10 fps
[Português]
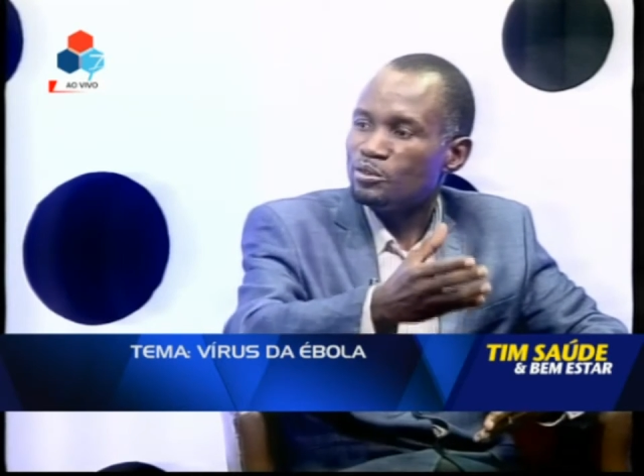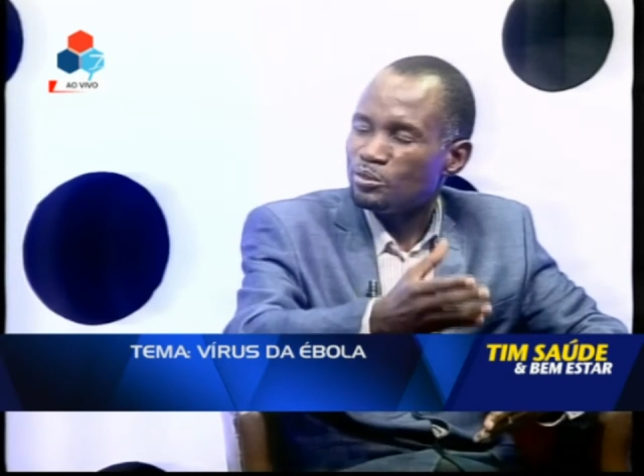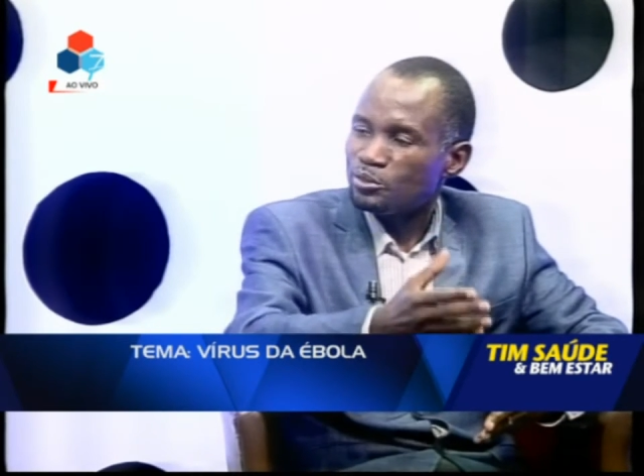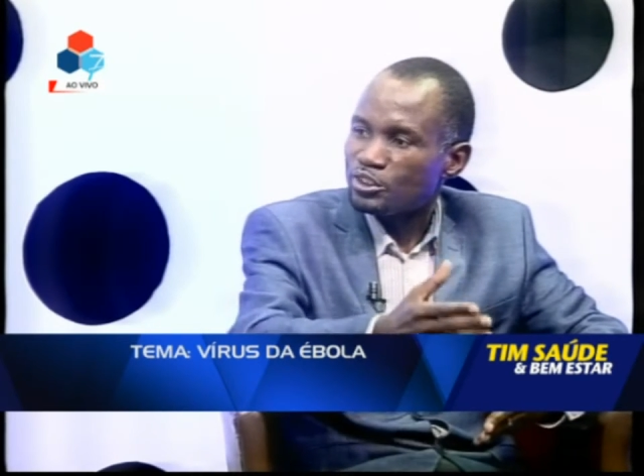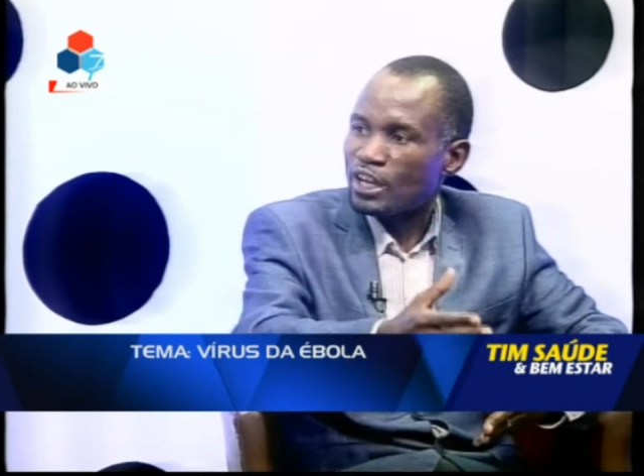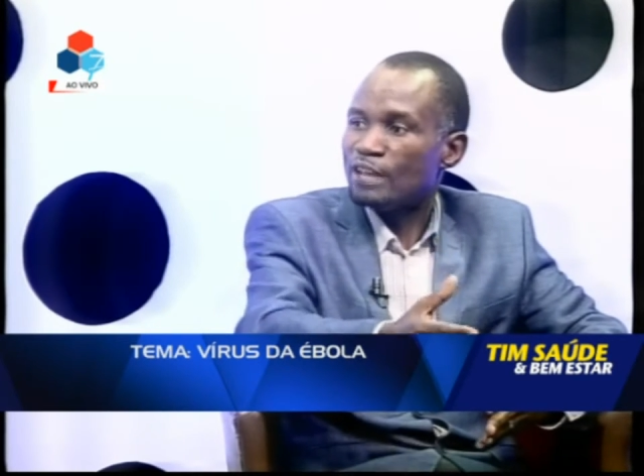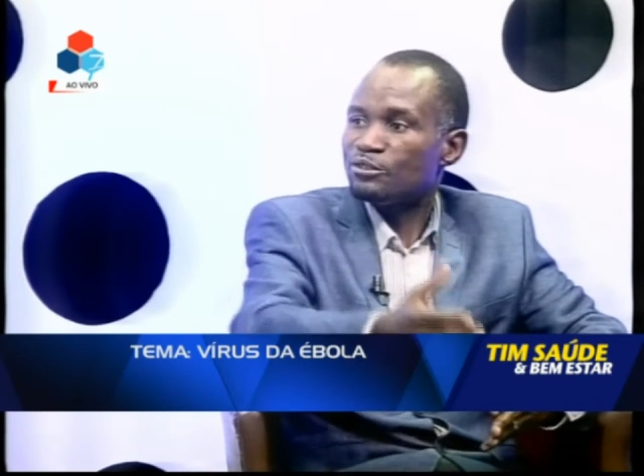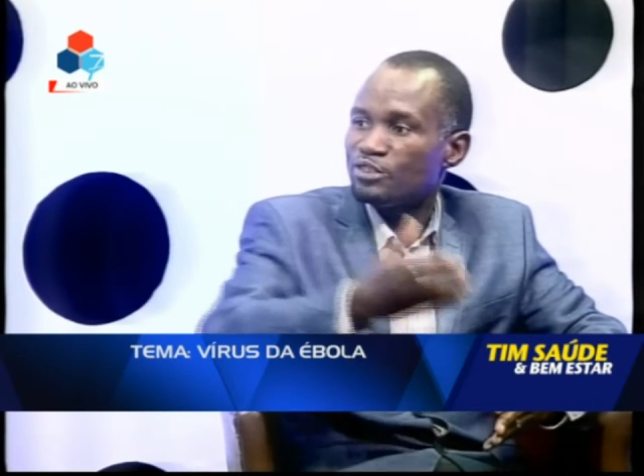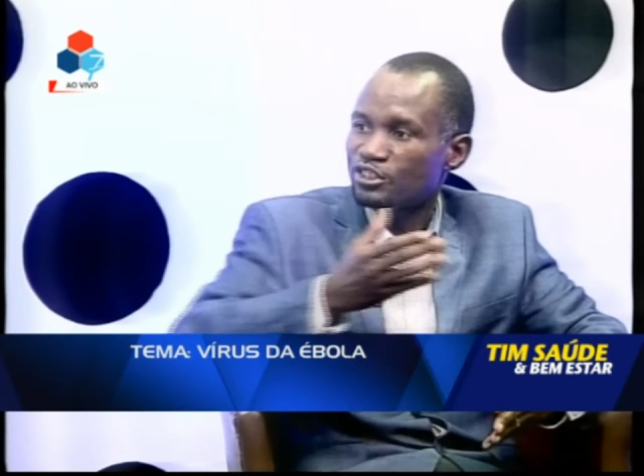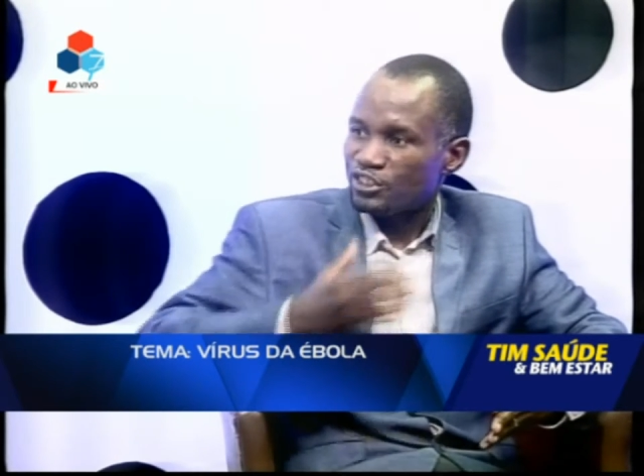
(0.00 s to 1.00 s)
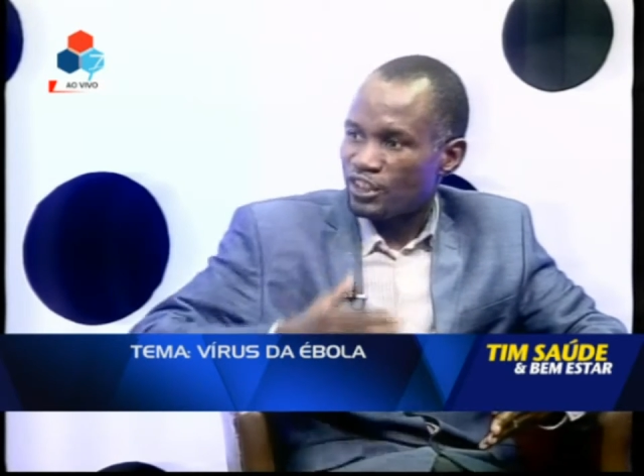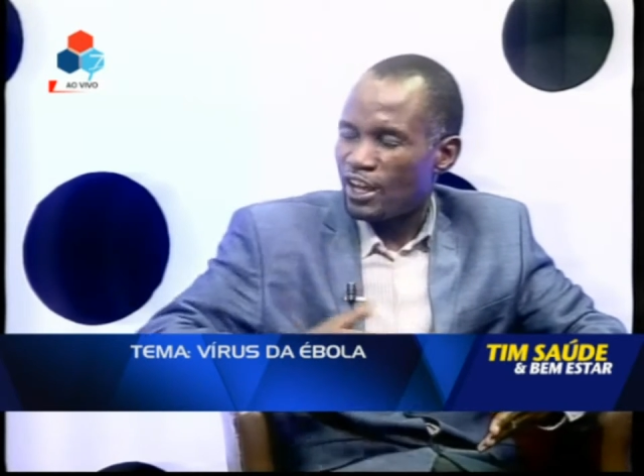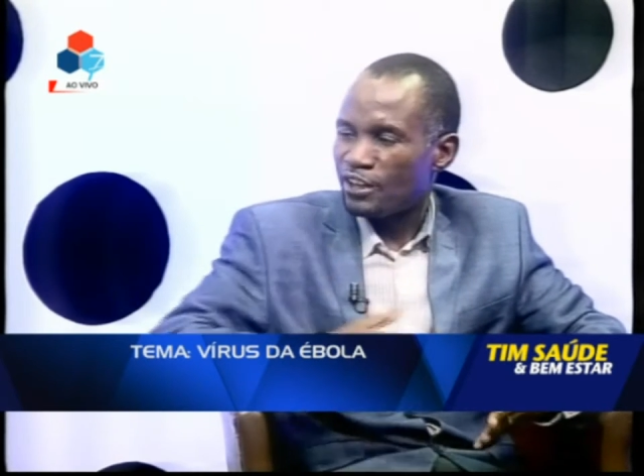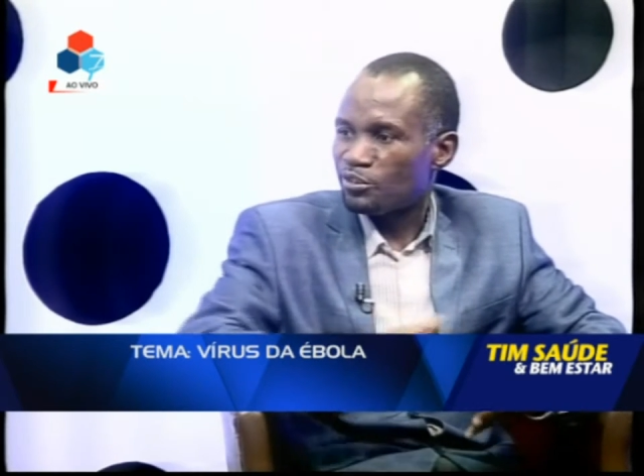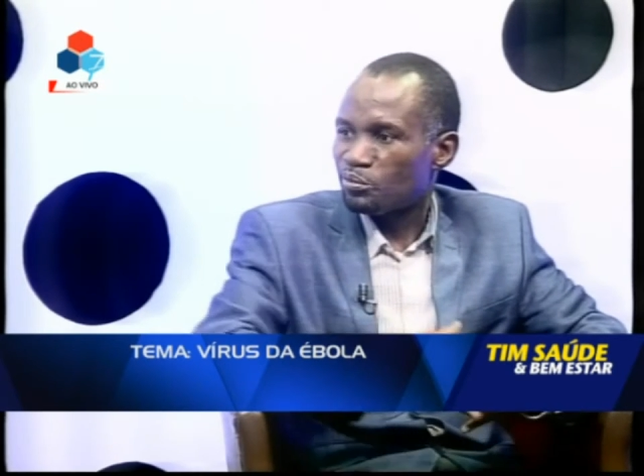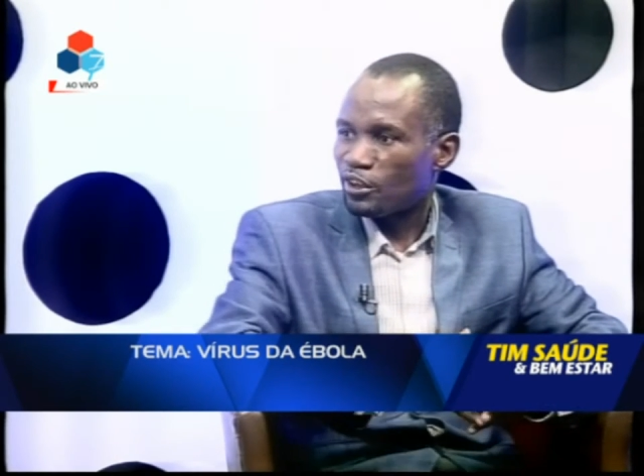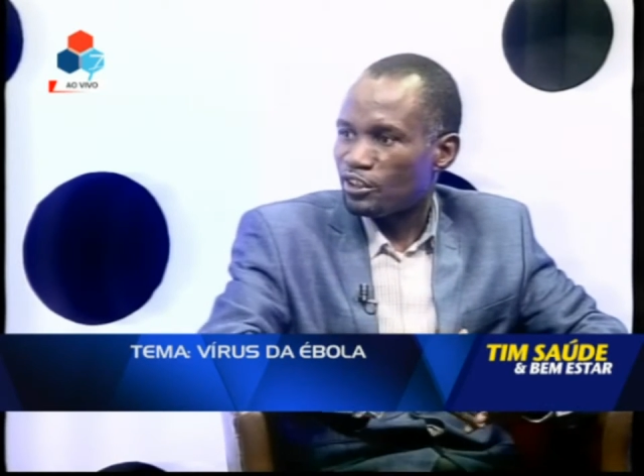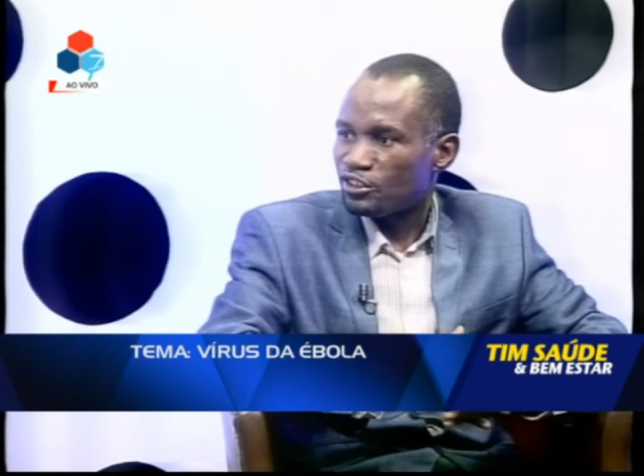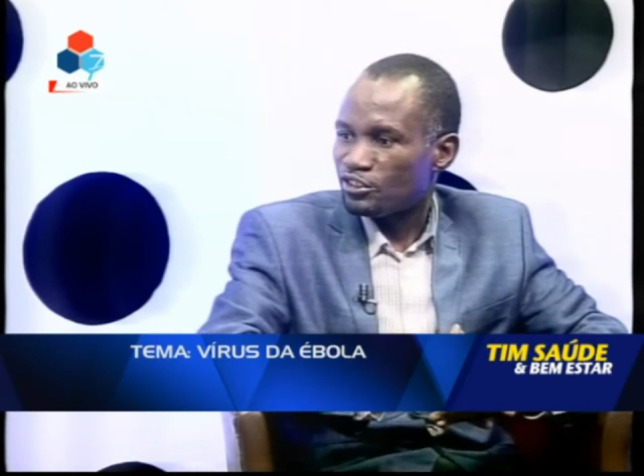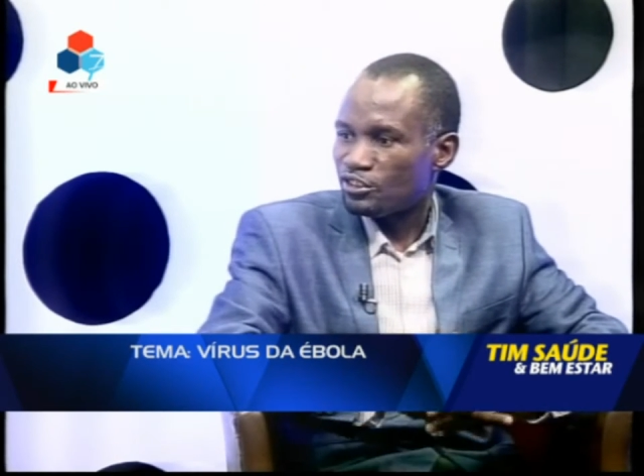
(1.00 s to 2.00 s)
os casos a chegarem no
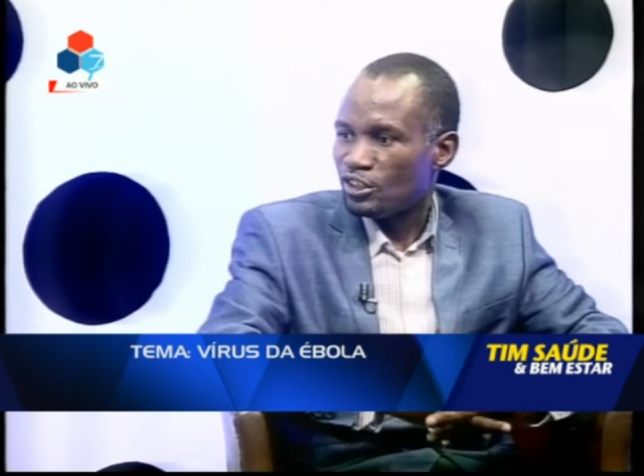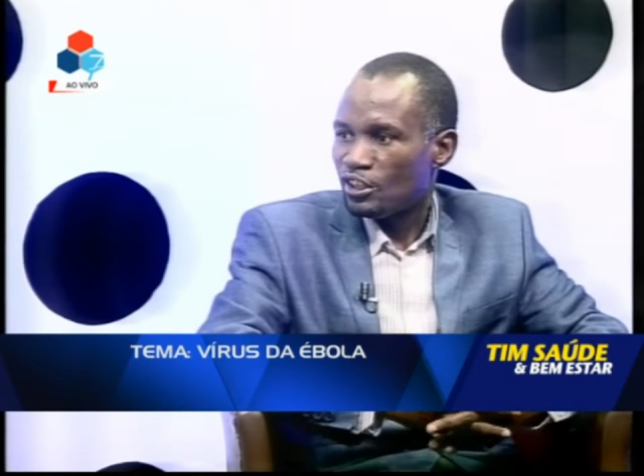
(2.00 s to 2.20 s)
país,